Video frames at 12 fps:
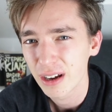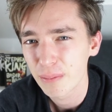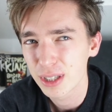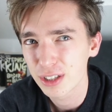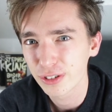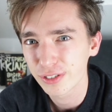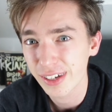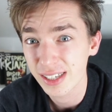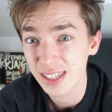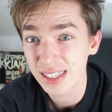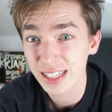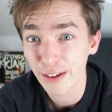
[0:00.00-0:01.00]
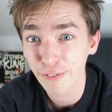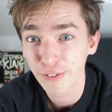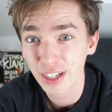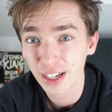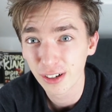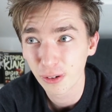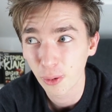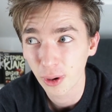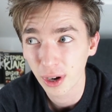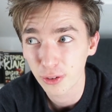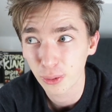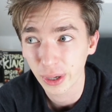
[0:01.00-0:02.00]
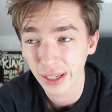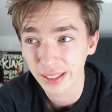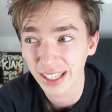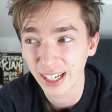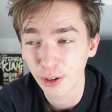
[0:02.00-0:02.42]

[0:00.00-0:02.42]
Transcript: beziehungsweise sehr viel oder sogar der